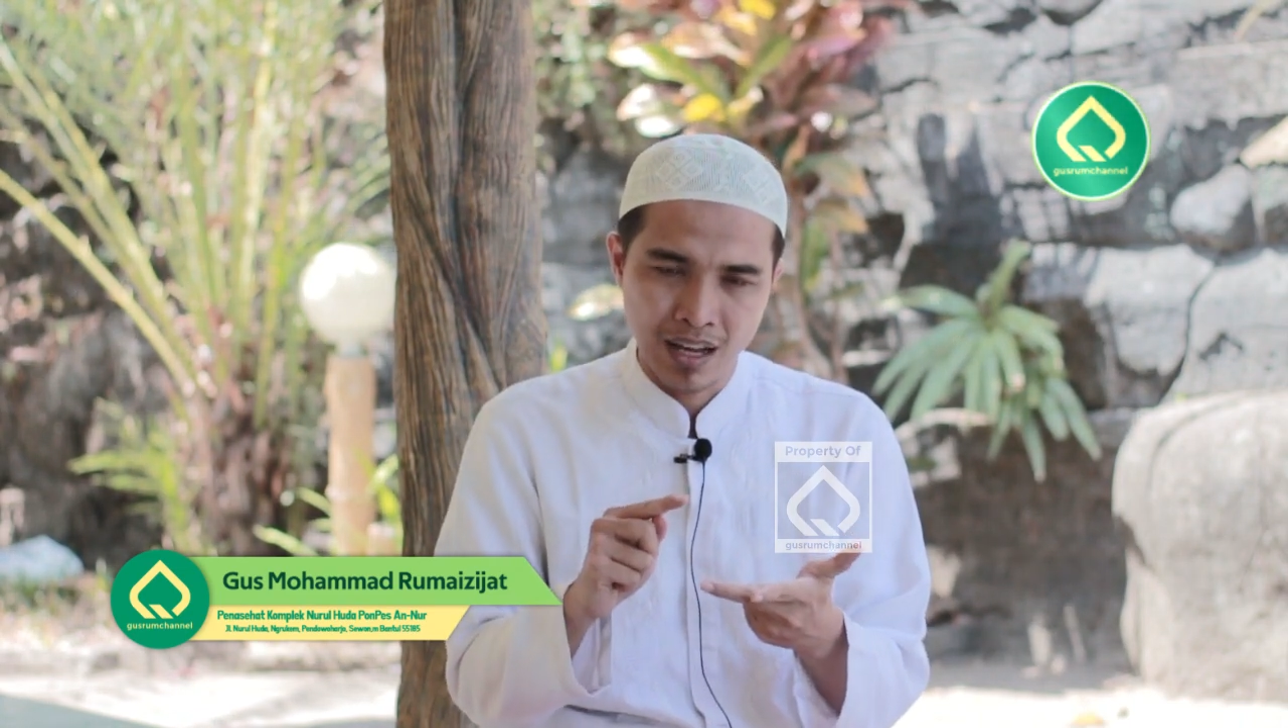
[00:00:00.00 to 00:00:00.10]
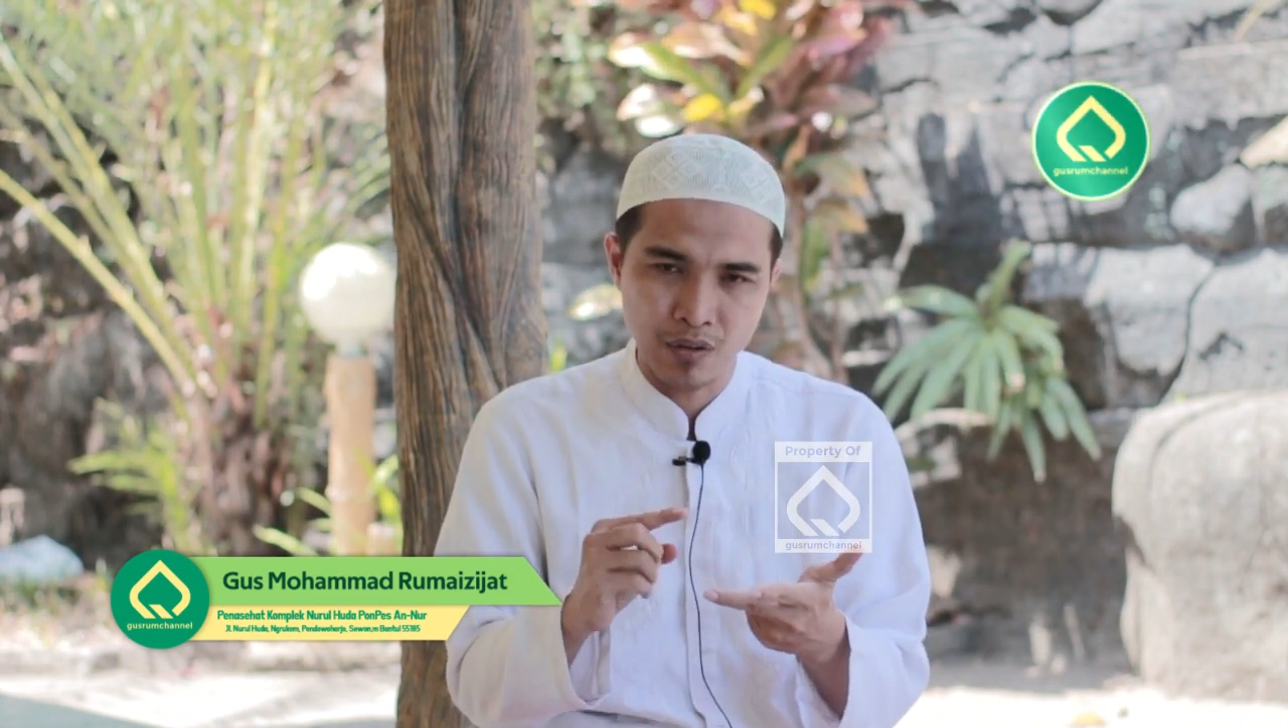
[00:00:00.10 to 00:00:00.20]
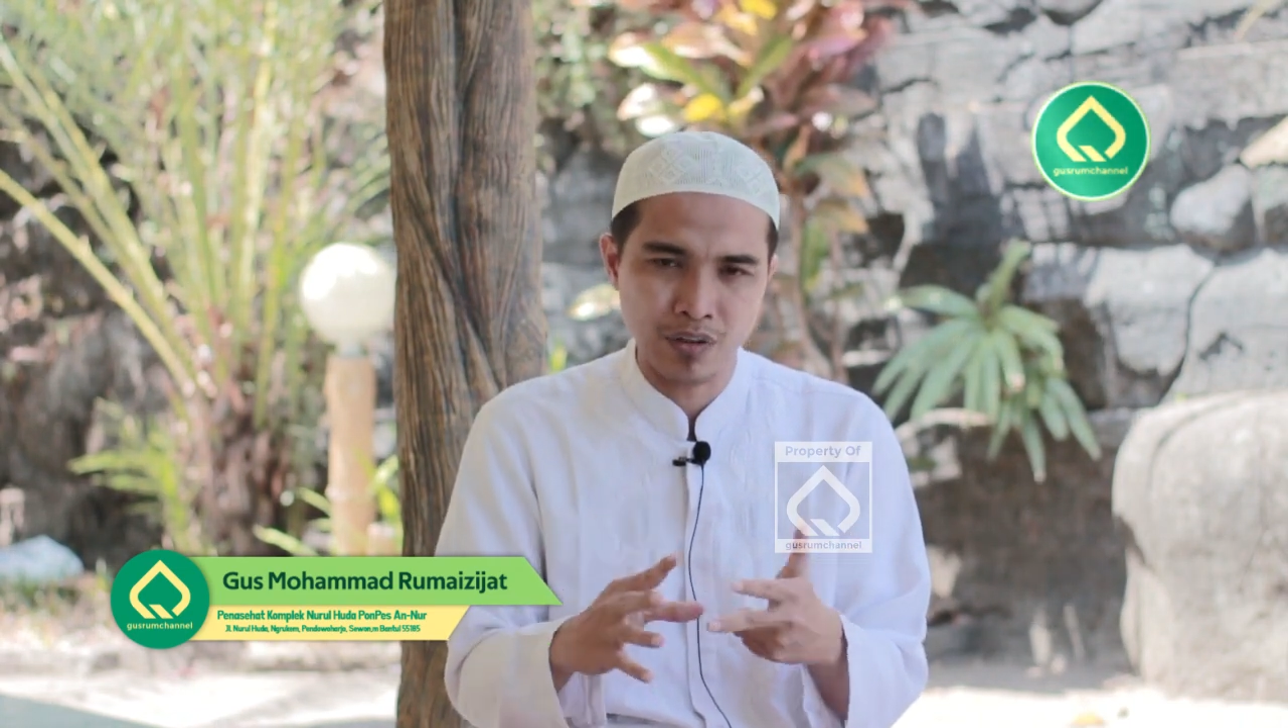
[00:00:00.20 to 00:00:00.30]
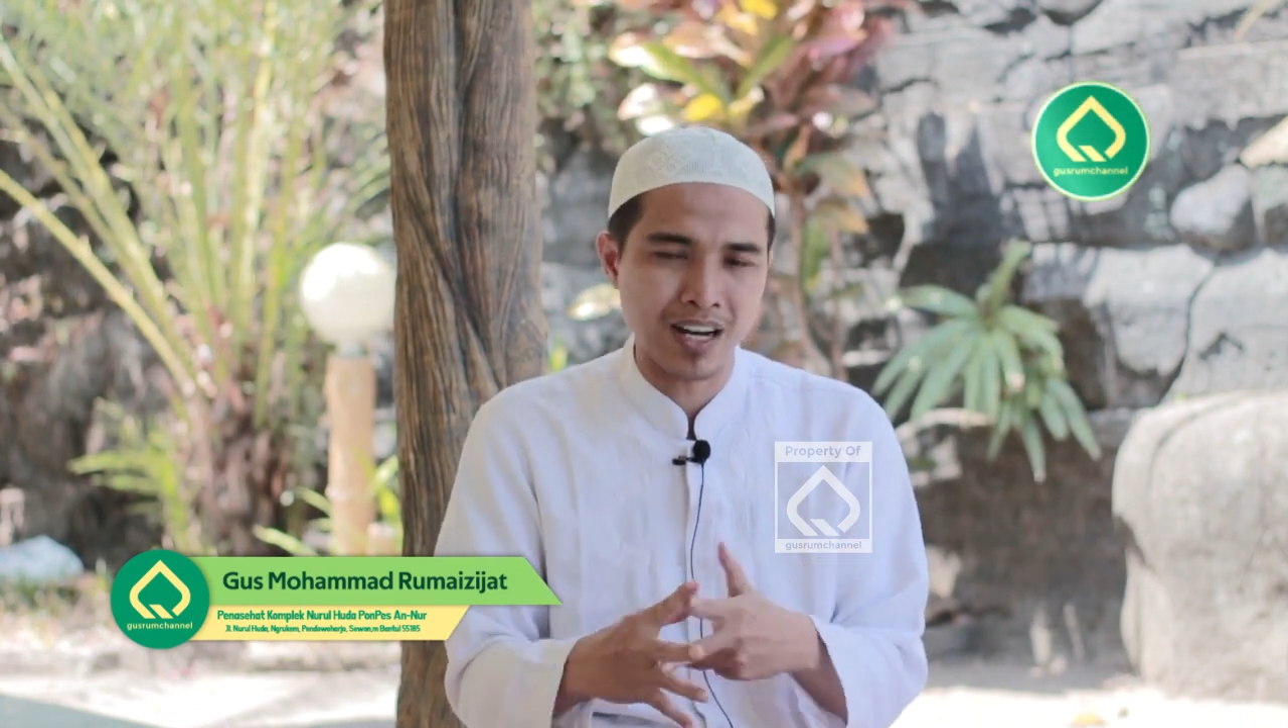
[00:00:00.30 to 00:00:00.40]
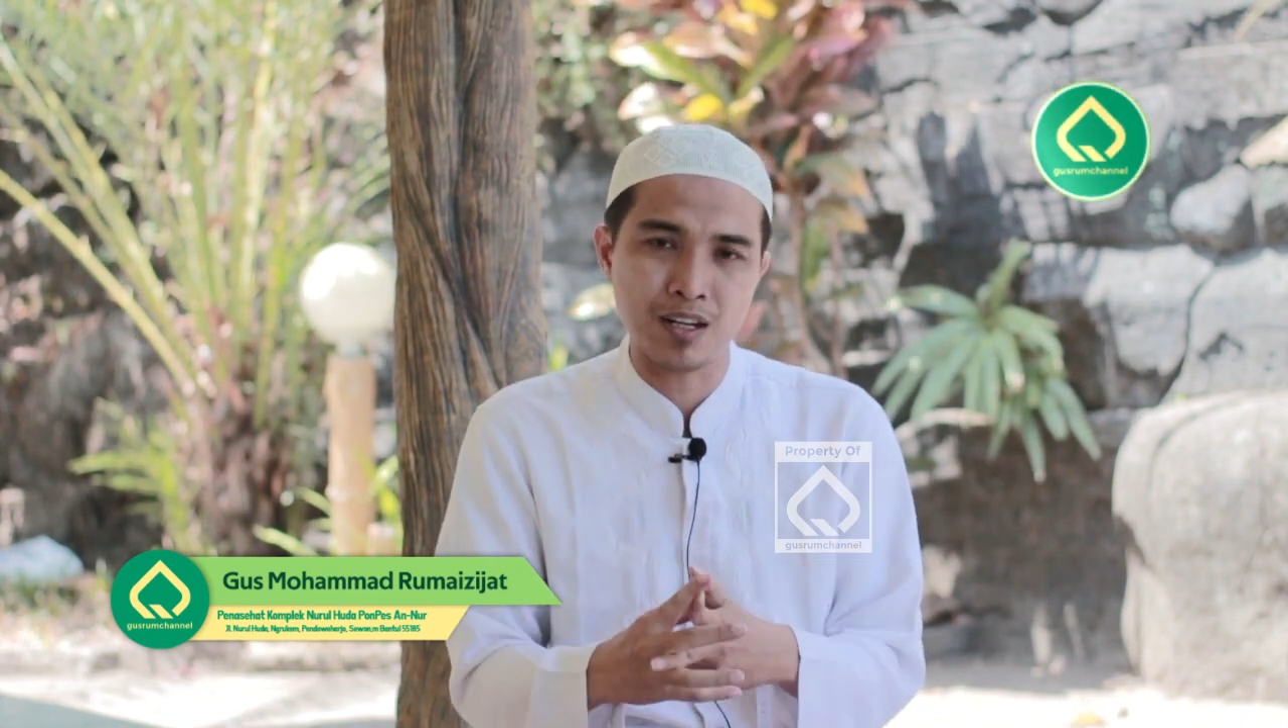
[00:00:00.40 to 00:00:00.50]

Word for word: hafal